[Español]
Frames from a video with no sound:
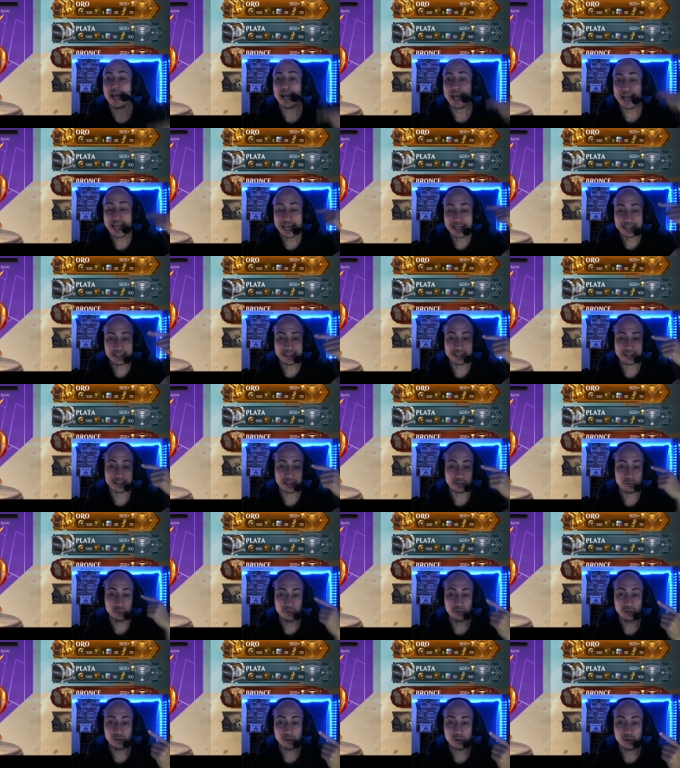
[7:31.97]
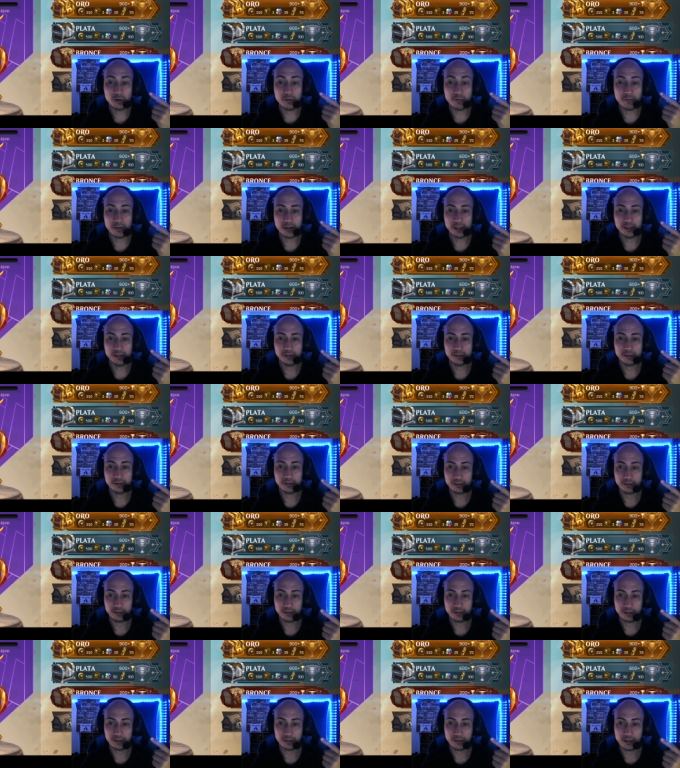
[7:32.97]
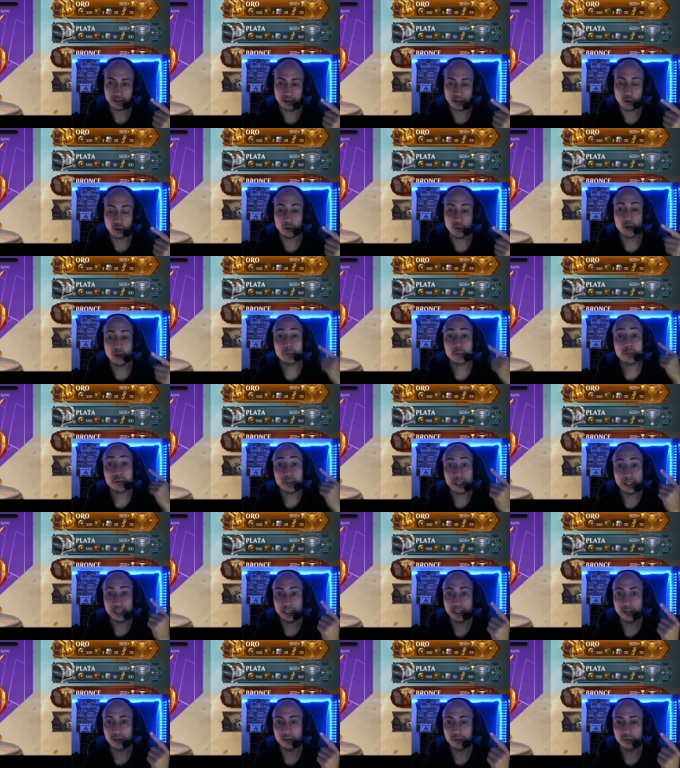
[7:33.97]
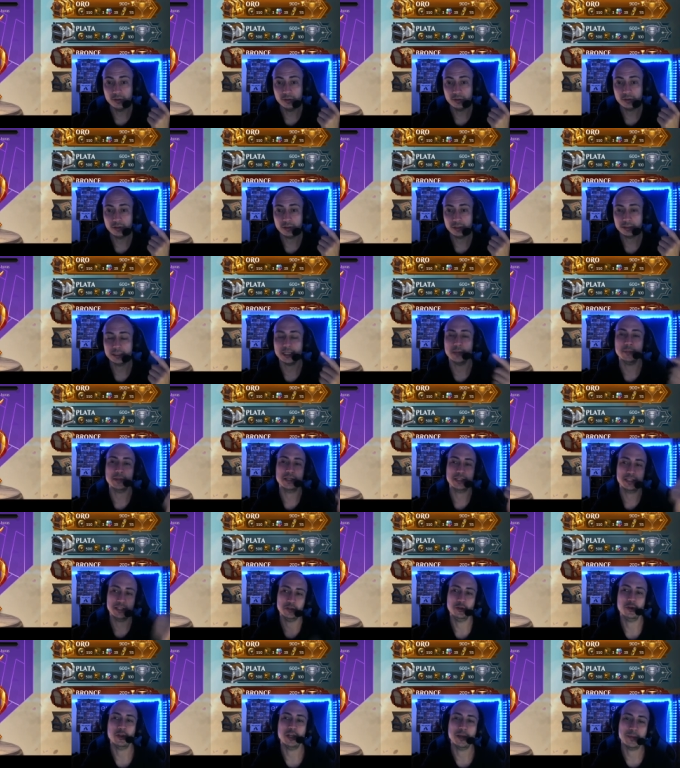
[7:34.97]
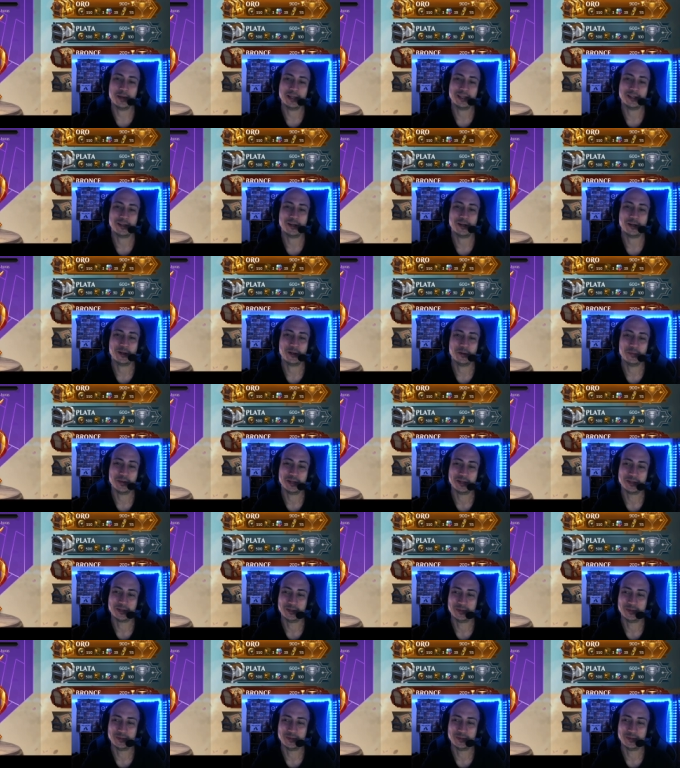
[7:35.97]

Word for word: Este segundo cofre lo he obtenido también siendo diamante, ahora que lo pienso.